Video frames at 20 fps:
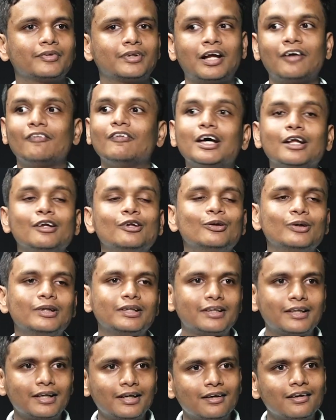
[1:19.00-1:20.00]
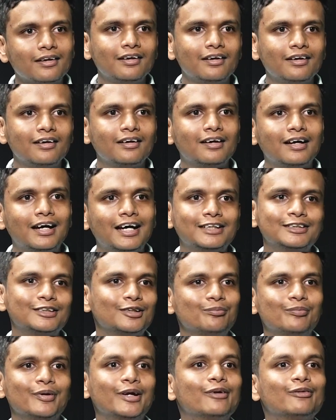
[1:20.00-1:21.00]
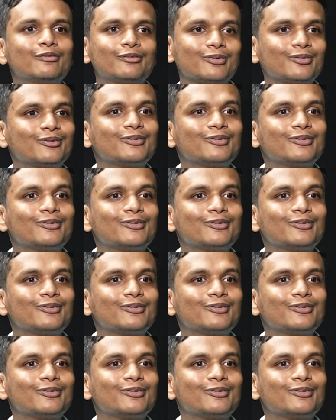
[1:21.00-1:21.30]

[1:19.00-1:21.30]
నా వాల్యూ ఇంతే అని చెప్పి ఏడుస్తూ